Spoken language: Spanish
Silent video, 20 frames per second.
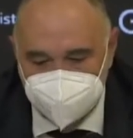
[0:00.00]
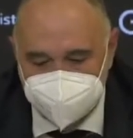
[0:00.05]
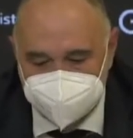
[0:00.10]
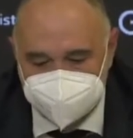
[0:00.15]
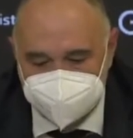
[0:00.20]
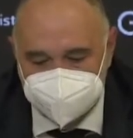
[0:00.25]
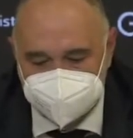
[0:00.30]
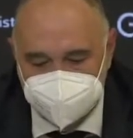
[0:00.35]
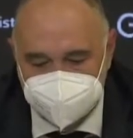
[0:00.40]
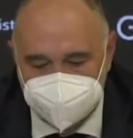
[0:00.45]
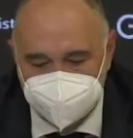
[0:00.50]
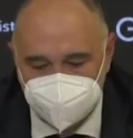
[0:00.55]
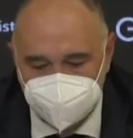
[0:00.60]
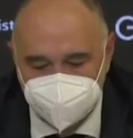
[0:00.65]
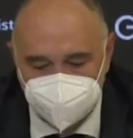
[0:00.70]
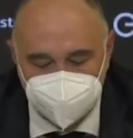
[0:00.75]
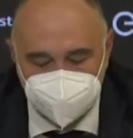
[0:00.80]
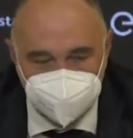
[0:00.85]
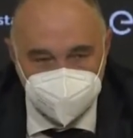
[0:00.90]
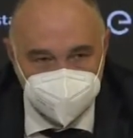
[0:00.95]
de base es que tengo
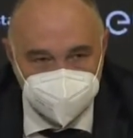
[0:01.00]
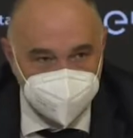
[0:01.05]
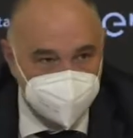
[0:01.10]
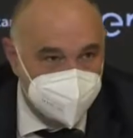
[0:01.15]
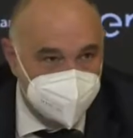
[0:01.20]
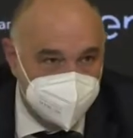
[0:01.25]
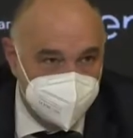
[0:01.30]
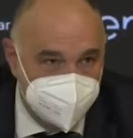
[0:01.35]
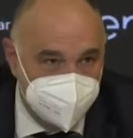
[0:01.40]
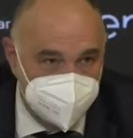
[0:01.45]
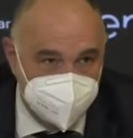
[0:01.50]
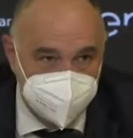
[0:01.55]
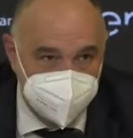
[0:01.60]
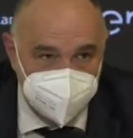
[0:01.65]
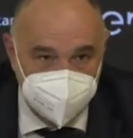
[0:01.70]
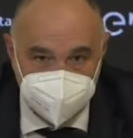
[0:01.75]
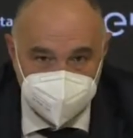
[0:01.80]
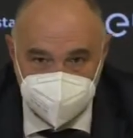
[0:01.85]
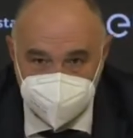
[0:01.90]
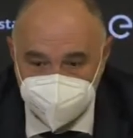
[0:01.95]
muy,
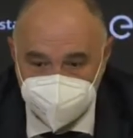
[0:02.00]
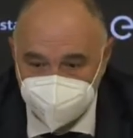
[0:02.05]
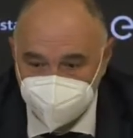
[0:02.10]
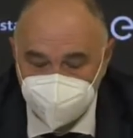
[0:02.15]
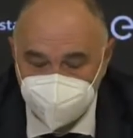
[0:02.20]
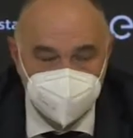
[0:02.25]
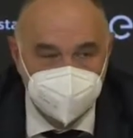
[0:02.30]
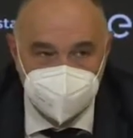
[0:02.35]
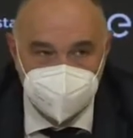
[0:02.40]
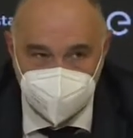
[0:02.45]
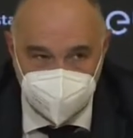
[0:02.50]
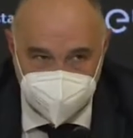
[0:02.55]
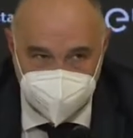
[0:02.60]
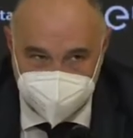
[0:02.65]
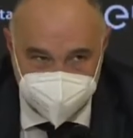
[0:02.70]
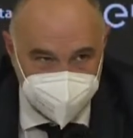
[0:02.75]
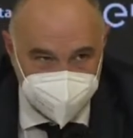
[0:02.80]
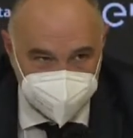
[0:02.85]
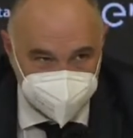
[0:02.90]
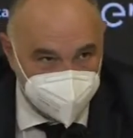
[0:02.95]
muy buenos
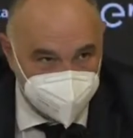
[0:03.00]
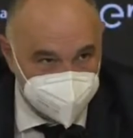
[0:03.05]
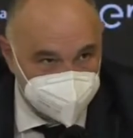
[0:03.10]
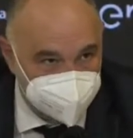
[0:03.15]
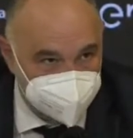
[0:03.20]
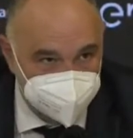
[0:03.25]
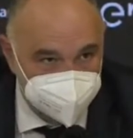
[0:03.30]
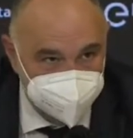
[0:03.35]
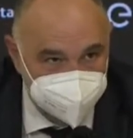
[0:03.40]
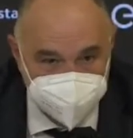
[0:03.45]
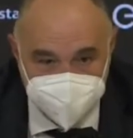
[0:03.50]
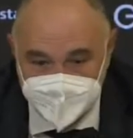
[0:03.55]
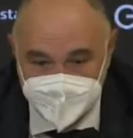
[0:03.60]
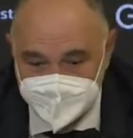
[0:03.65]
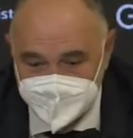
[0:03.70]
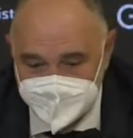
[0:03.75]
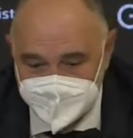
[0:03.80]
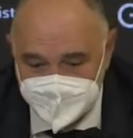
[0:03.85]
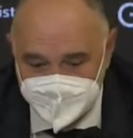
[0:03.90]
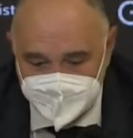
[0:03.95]
registros.
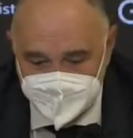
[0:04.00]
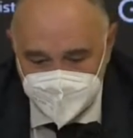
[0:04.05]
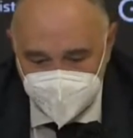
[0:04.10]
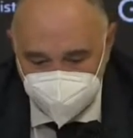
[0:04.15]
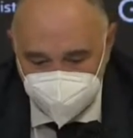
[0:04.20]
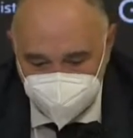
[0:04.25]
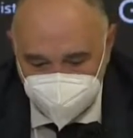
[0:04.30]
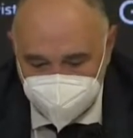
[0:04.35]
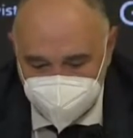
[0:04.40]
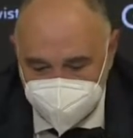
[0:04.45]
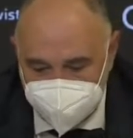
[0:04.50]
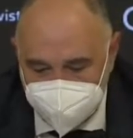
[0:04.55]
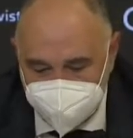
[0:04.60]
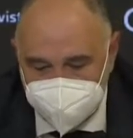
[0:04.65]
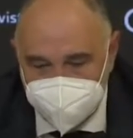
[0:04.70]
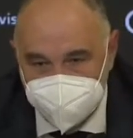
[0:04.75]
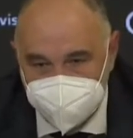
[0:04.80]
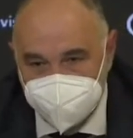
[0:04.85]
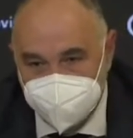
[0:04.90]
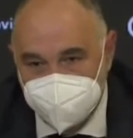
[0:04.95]
Yo creo que
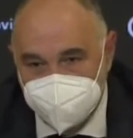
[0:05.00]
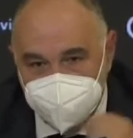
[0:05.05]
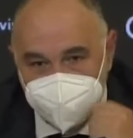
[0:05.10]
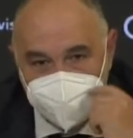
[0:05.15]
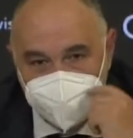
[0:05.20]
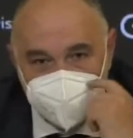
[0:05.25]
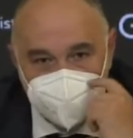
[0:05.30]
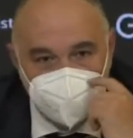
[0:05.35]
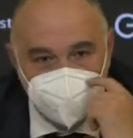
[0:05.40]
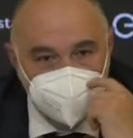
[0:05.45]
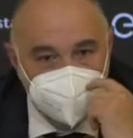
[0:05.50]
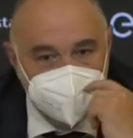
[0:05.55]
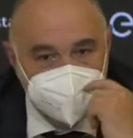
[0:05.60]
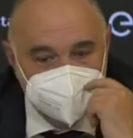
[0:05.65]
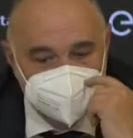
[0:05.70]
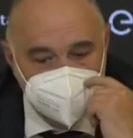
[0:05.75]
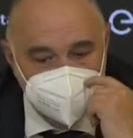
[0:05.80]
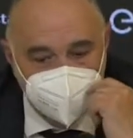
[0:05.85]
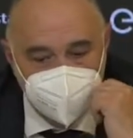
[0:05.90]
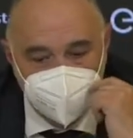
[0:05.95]
Nigel y Thomas se